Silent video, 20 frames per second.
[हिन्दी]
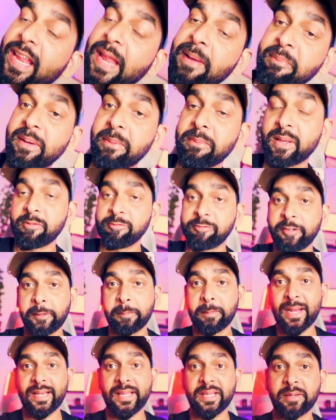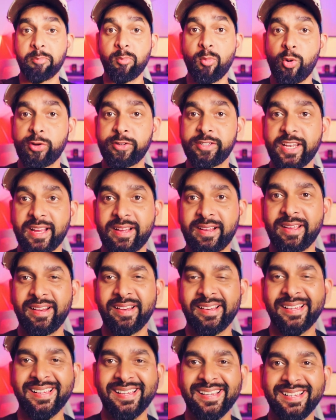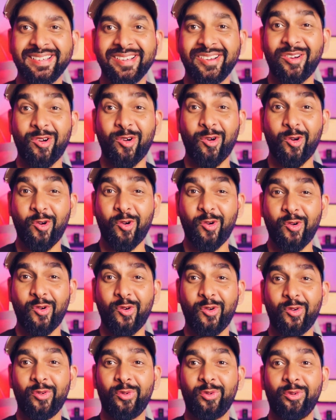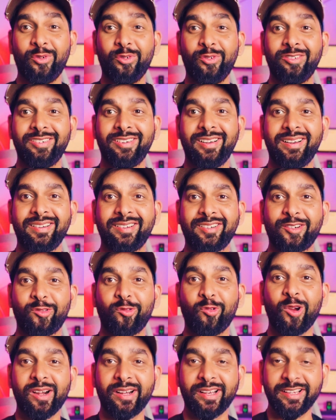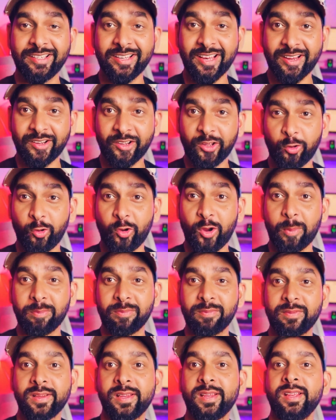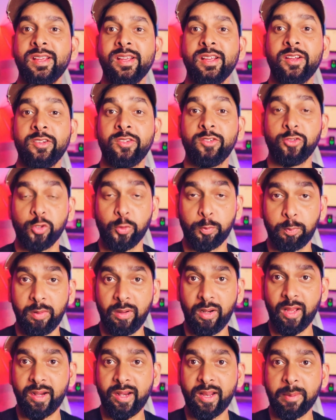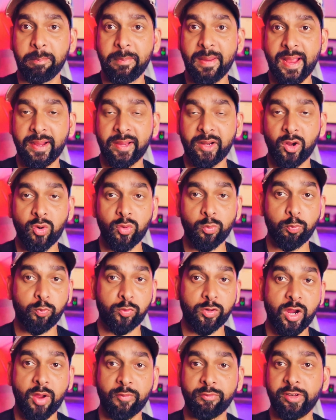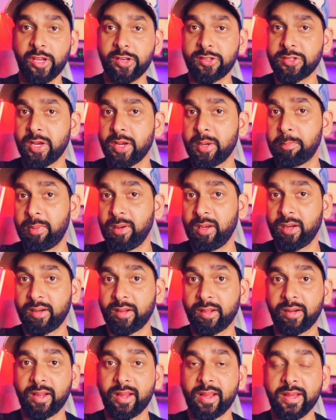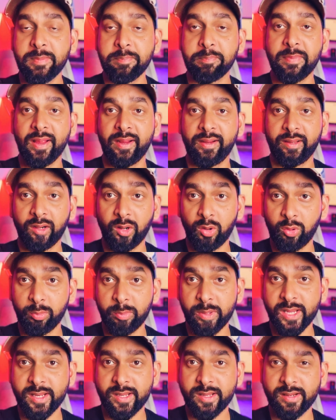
कैमरे में हम सिनेमेटिक मोड चेक करेंगे और क्वालिटी चेक करो आप जो ब्लर है बैकग्राउंड काफ़ी अच्छा ब्लर आ रहा है बैकग्राउंड में